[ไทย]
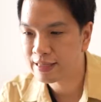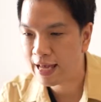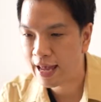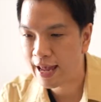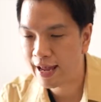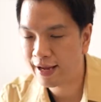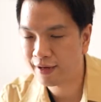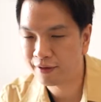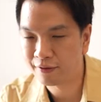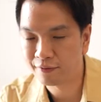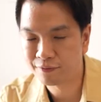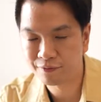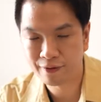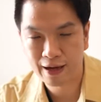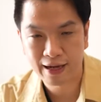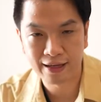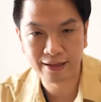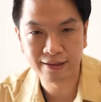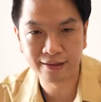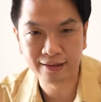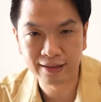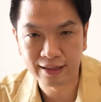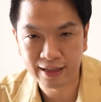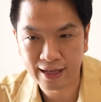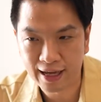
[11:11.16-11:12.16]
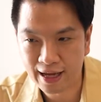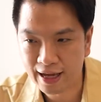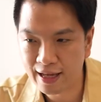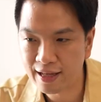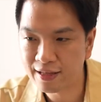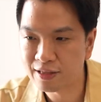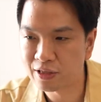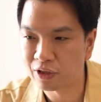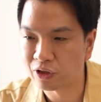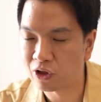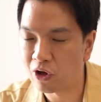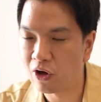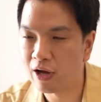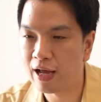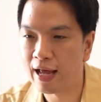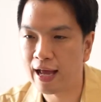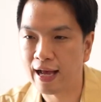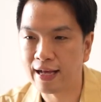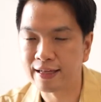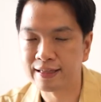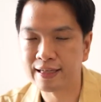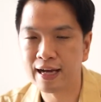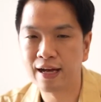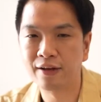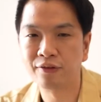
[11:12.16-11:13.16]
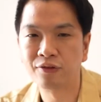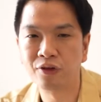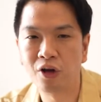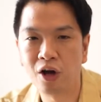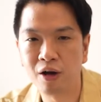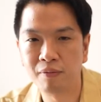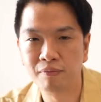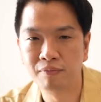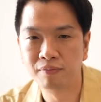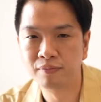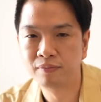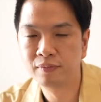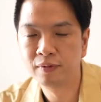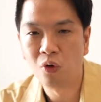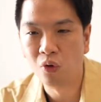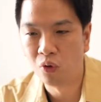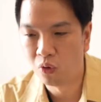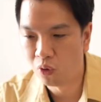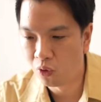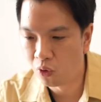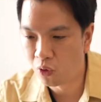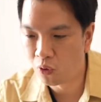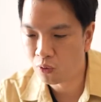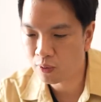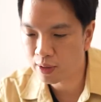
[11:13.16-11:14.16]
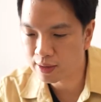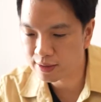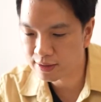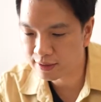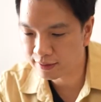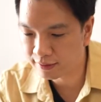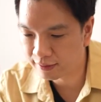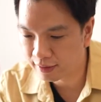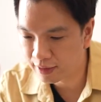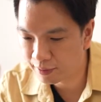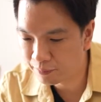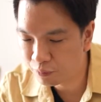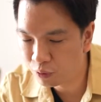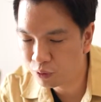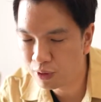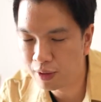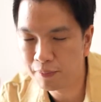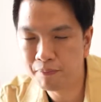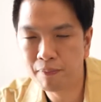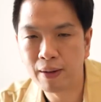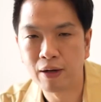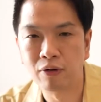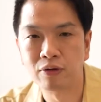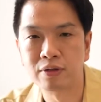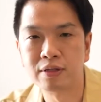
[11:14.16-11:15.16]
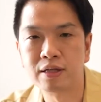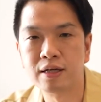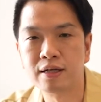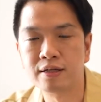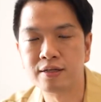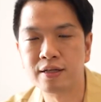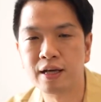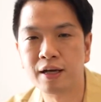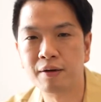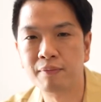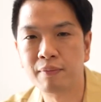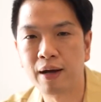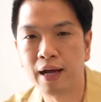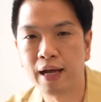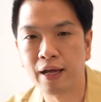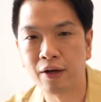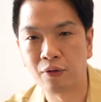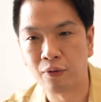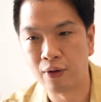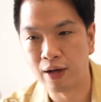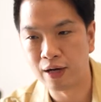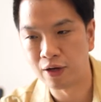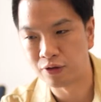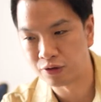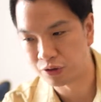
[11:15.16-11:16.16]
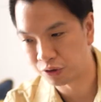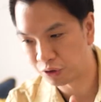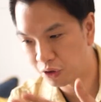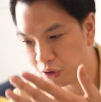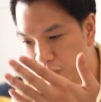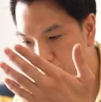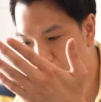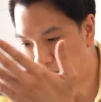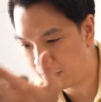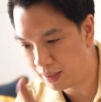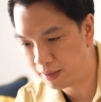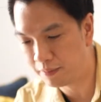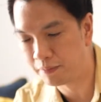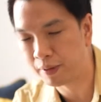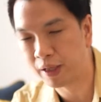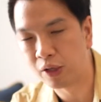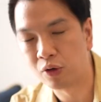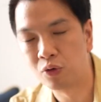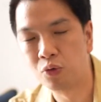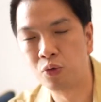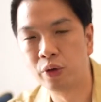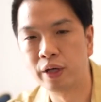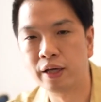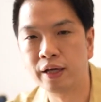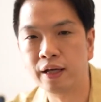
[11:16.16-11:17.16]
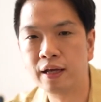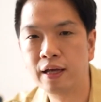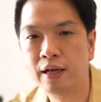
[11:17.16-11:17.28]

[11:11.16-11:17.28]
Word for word: แจ้งไฟเสียจะต้องหาช่างซ่อม โอ้โห กว่าจะเซิร์ชผู้รับเหมาเจอเชียงใหม่ กว่าเราจะต้องบินไปคุย